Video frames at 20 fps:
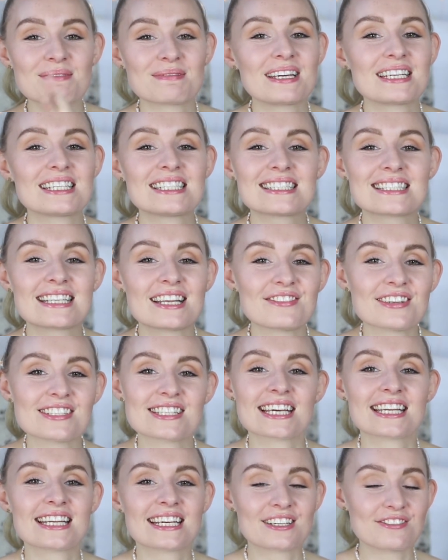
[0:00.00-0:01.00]
am Ende diesen
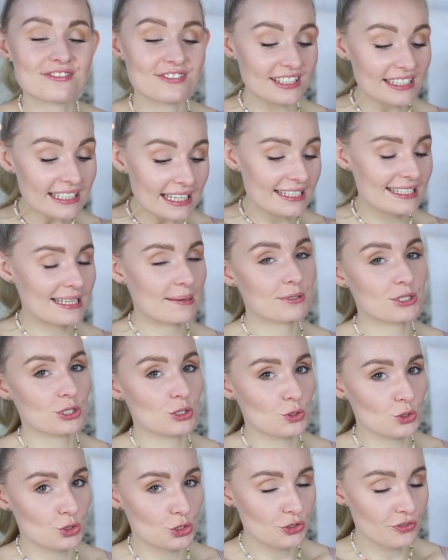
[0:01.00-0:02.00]
Adventskalender gewinnen. Also das habe ich
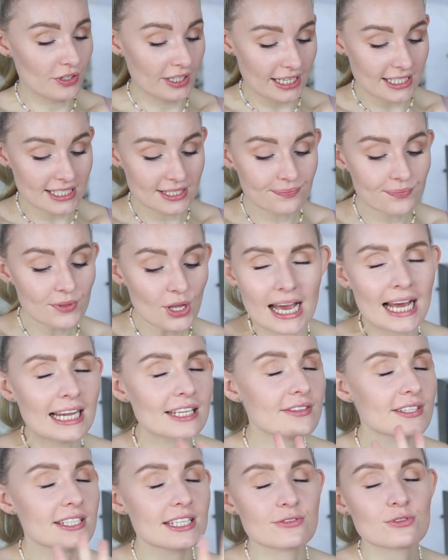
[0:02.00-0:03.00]
natürlich nicht vergessen.
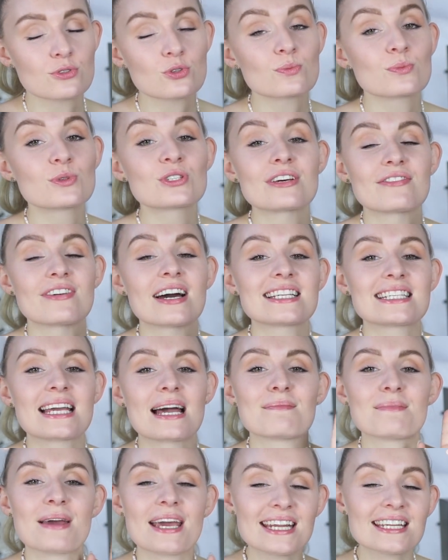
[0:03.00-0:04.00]
Alles, was ihr dafür tun müsst, erfahrt ihr
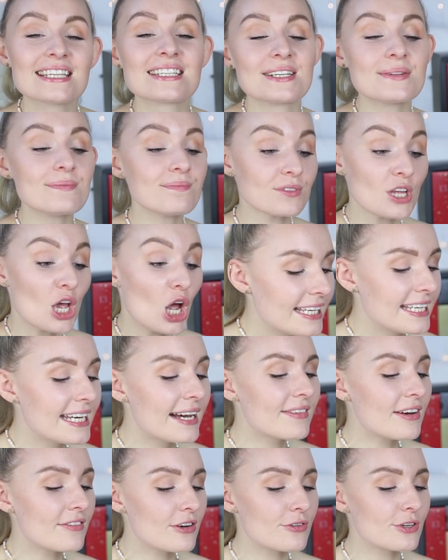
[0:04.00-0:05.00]
am Ende. Hier haben
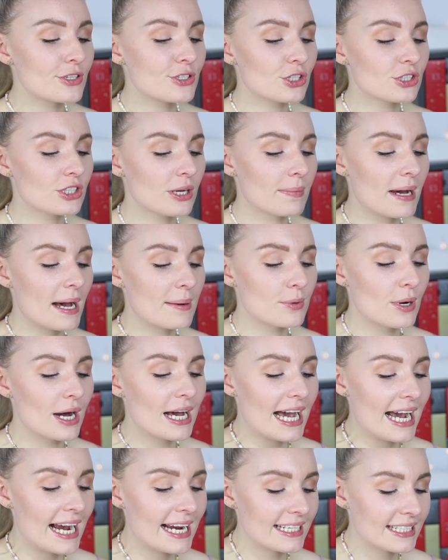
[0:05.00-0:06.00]
wir einfach von Dr. Barbour
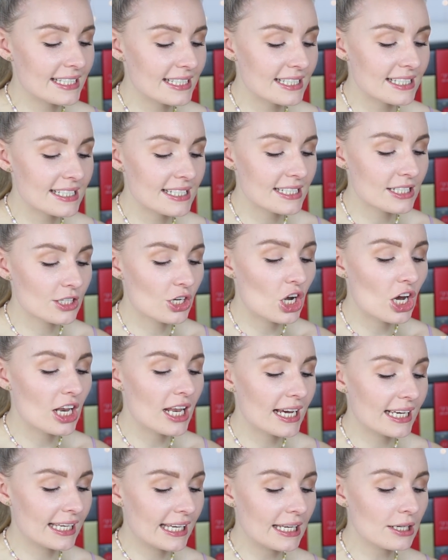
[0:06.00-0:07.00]
eine
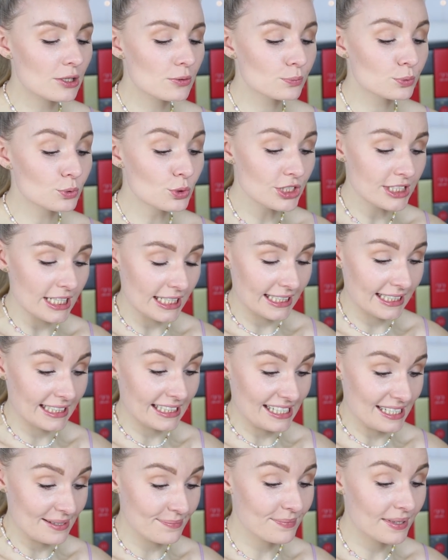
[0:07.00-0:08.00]

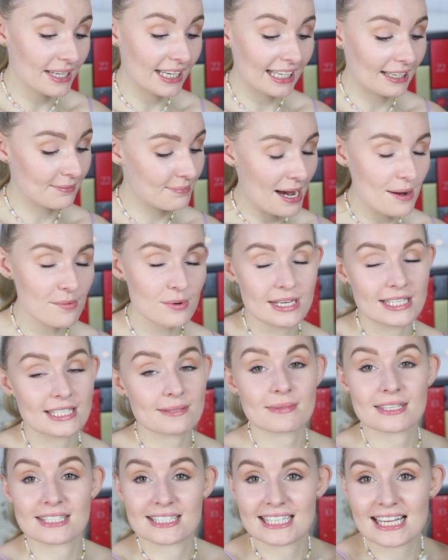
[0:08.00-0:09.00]
Kollagen-Booster-Creme Barbo ist
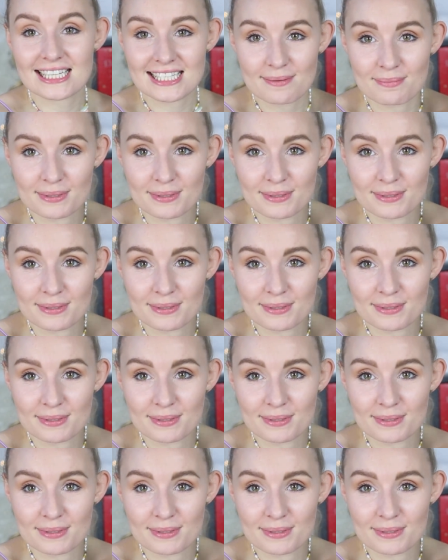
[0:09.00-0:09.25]
immer sehr, sehr